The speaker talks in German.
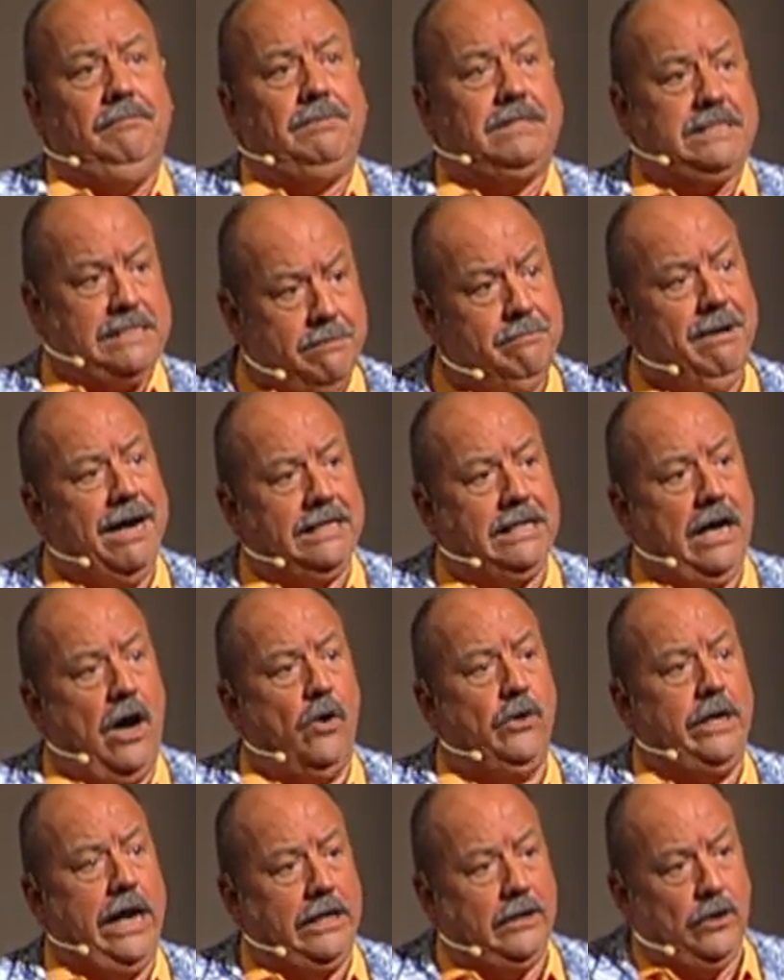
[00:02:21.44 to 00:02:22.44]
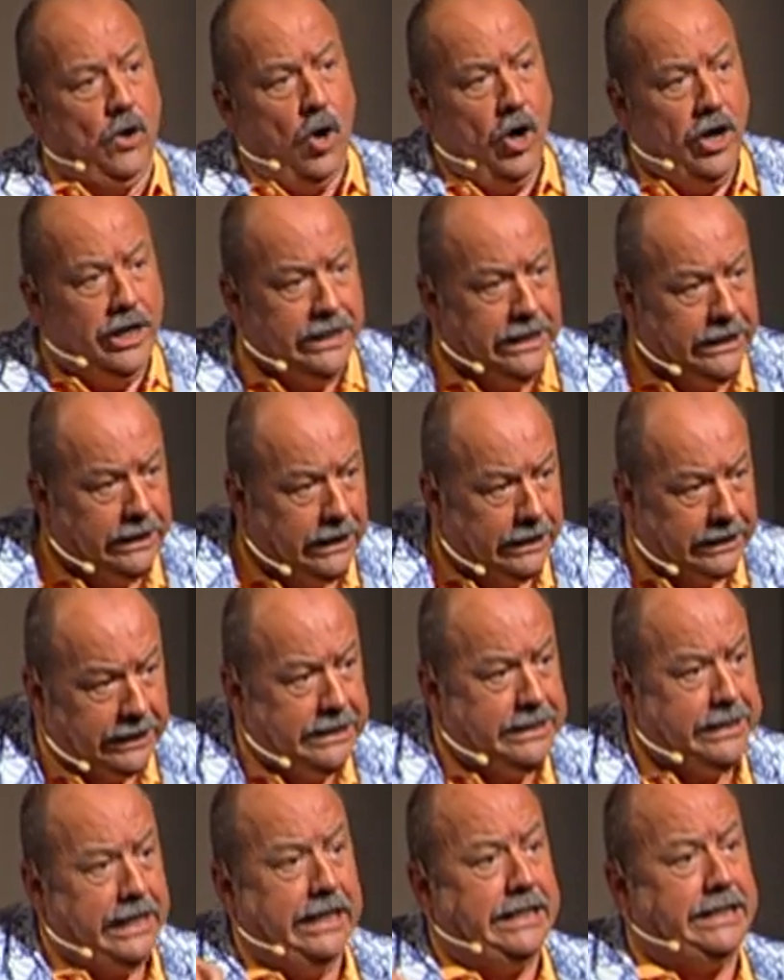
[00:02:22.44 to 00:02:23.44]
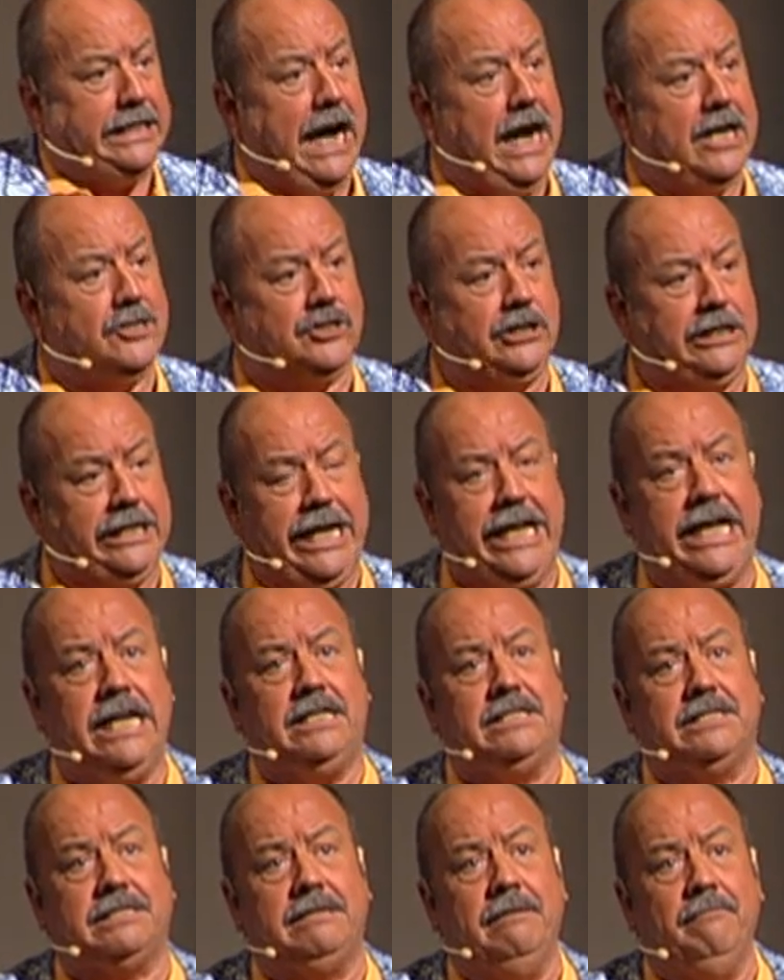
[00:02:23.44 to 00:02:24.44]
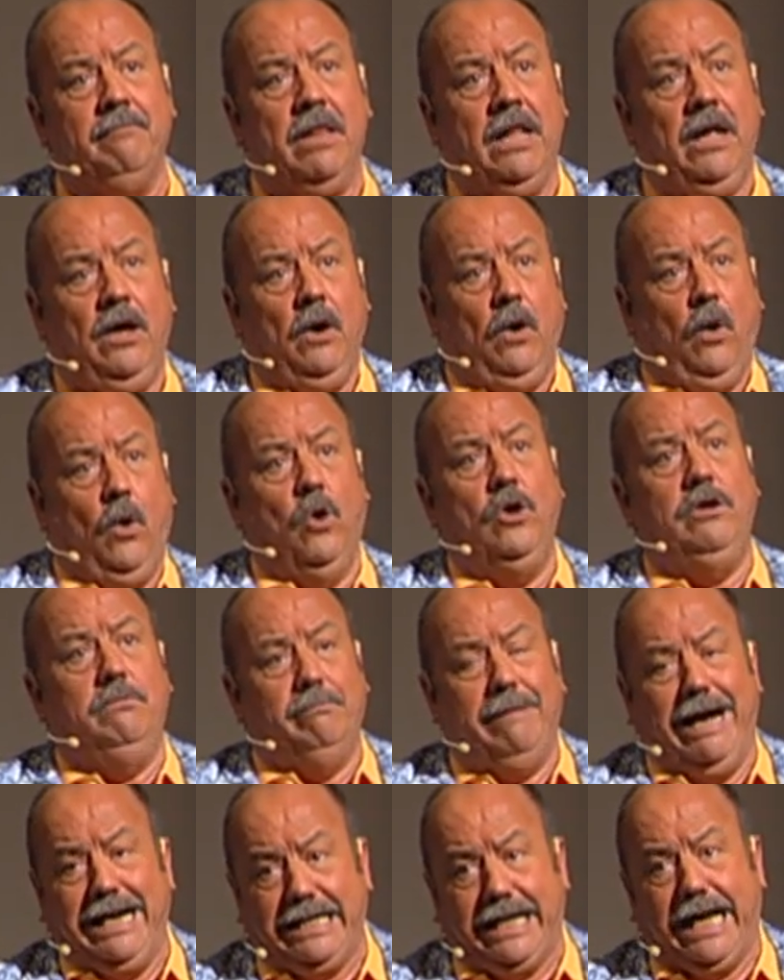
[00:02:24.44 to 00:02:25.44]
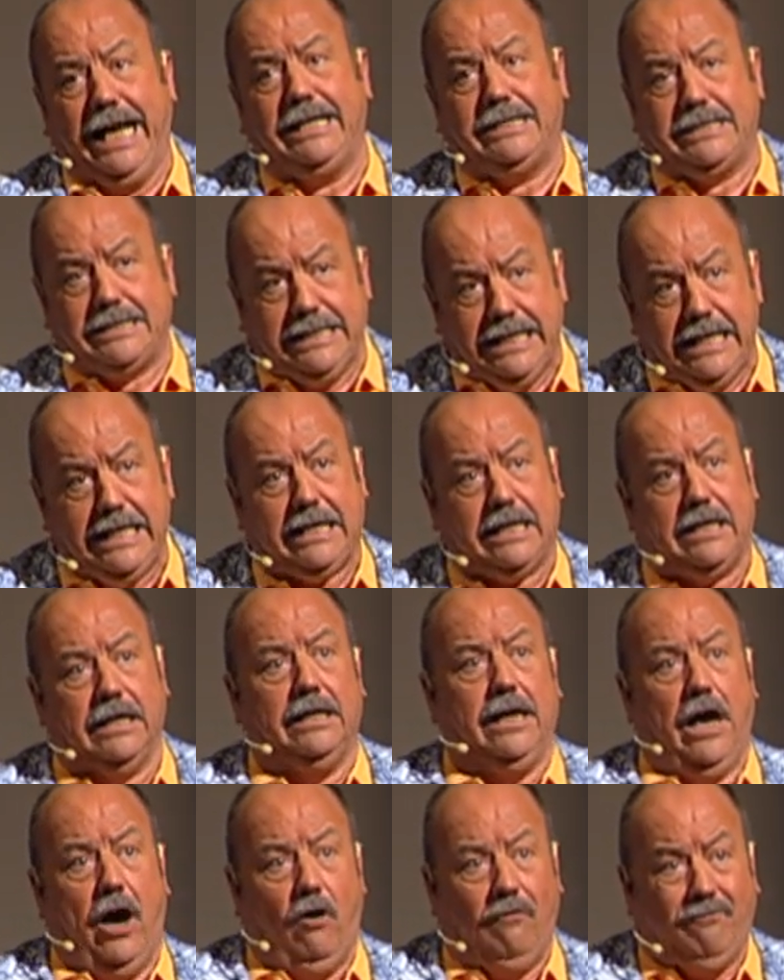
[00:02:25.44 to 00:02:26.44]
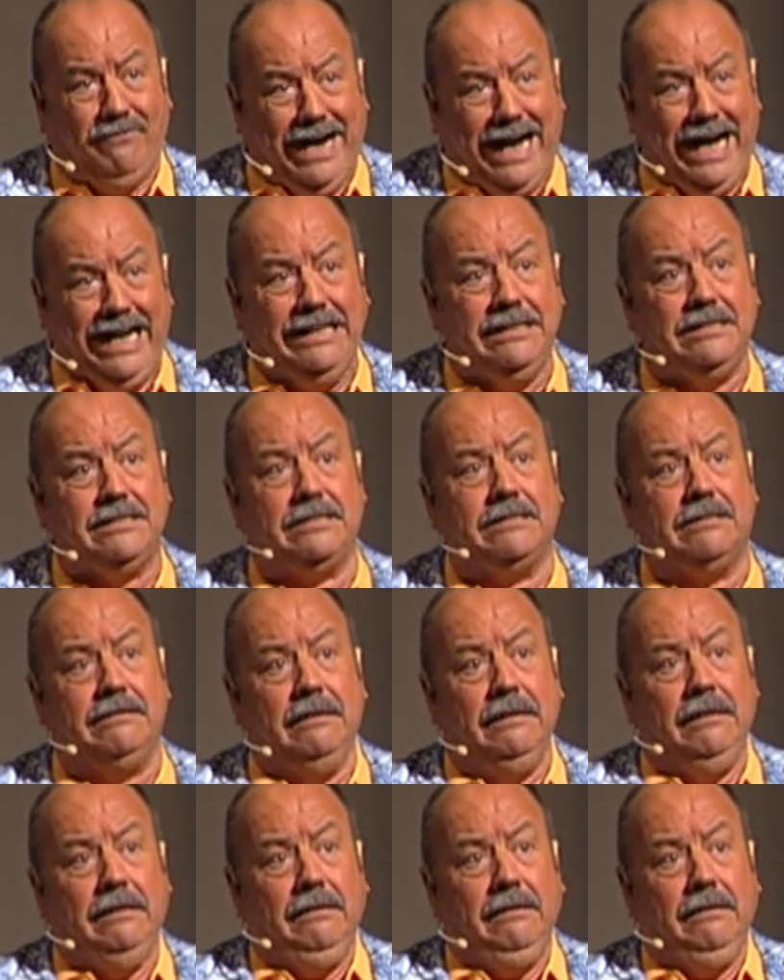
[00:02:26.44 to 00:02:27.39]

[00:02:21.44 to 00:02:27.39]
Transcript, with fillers: Zimmer 309 in der dritte Etage links und man jetzt nicht genau weiß,